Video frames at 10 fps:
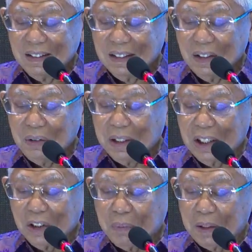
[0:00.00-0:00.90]

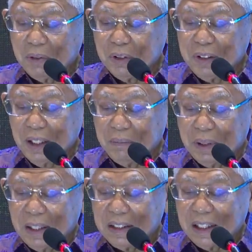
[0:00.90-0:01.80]
Keduanya sepatutnya
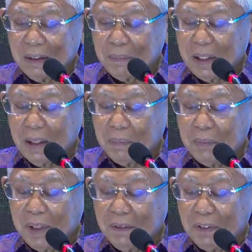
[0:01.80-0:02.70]
berdasar pada
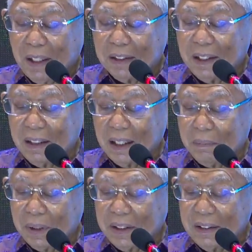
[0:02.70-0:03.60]
pemanfaatan
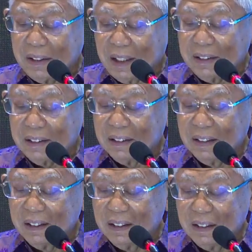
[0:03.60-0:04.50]
kapasitas
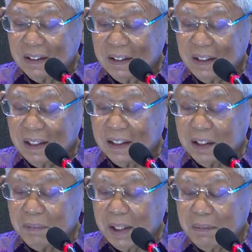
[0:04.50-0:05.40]
dengan
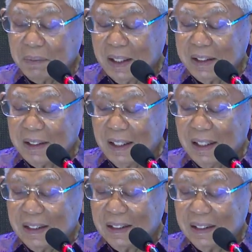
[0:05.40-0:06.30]

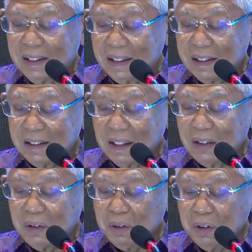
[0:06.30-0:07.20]
sebaik-baiknya,
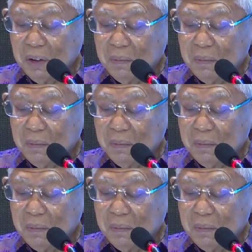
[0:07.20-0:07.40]
yaitu untuk